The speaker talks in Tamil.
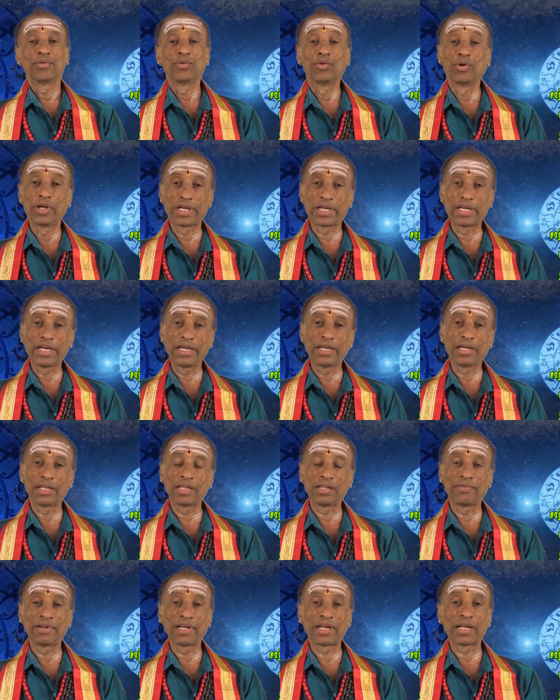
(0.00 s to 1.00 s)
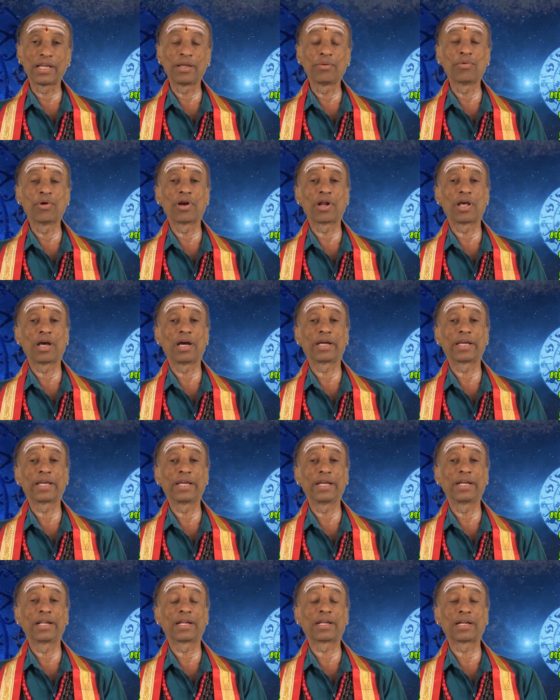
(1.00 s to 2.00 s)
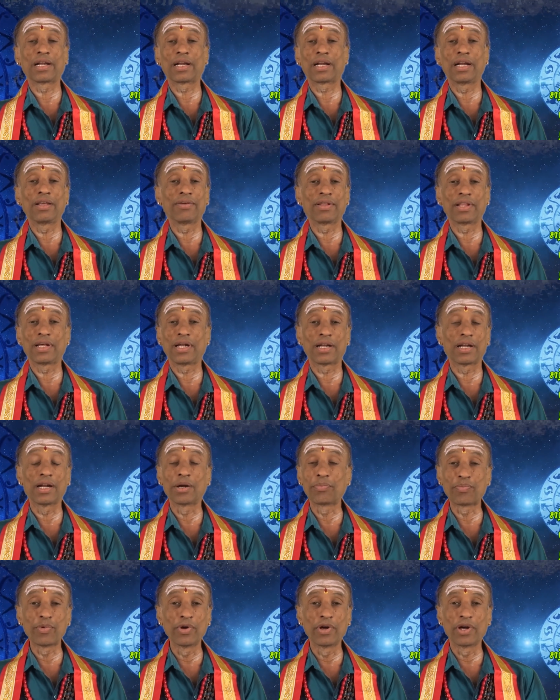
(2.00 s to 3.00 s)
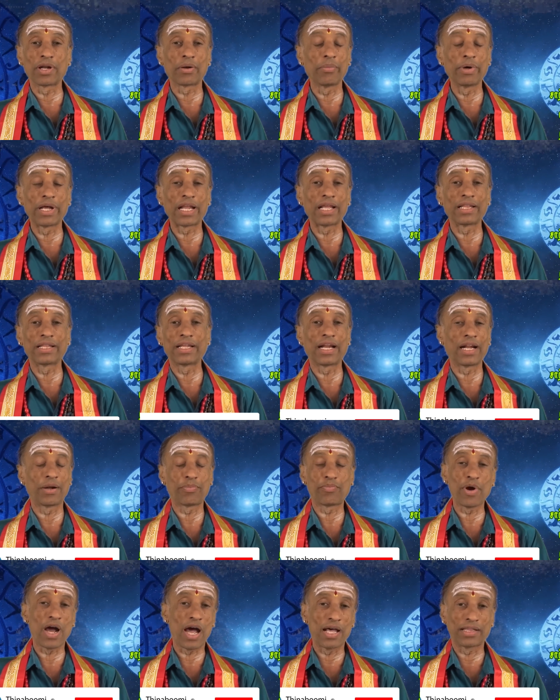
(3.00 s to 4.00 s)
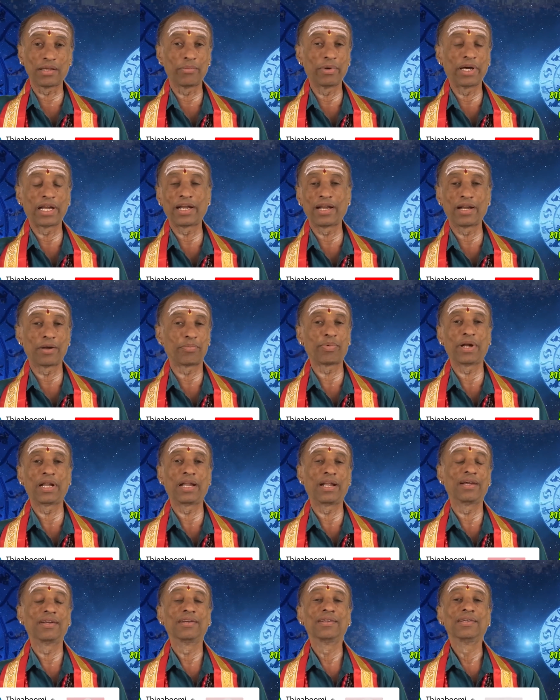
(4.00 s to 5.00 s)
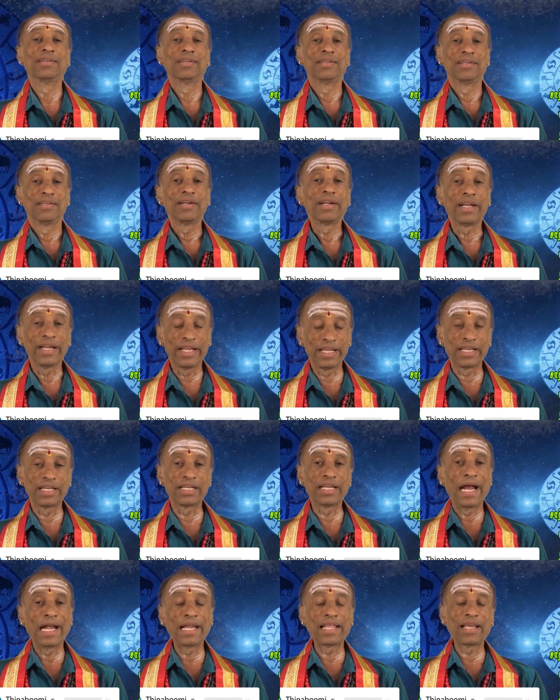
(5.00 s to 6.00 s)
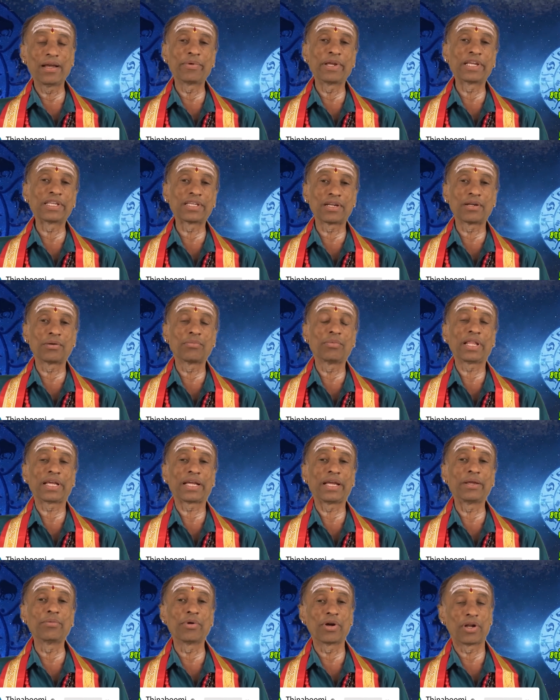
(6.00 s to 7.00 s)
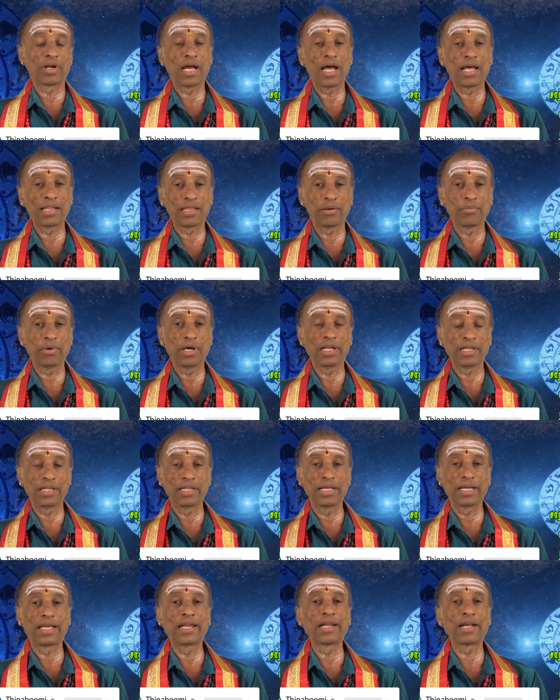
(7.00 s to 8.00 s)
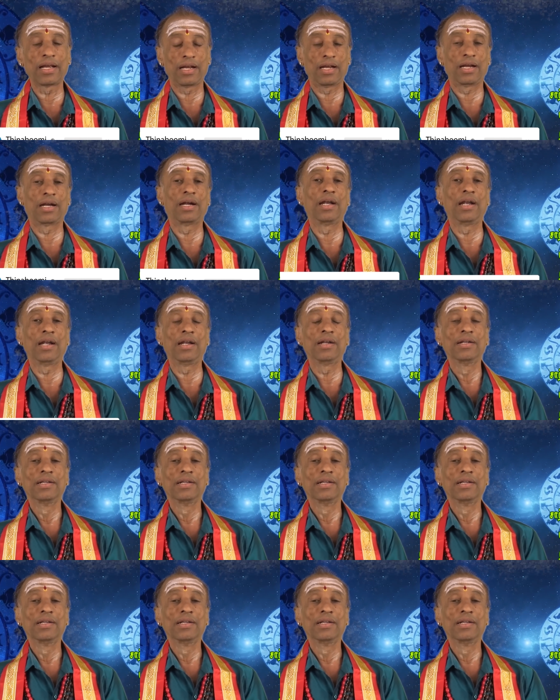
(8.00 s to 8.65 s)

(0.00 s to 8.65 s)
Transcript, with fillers: உடுக்கை இழந்தவன் கை அங்கே எடுக்கண்களை தான் நட்புங்கிற மாதிரி அந்த நட்பு அந்த மாதிரி நட்பல்ல நீங்கள் ஜாலியாக பேசிகிட்டு இருக்கும்போது கை போட்டுருக்கோம் அந்த மாதிரி இந்த கிரகங்கள்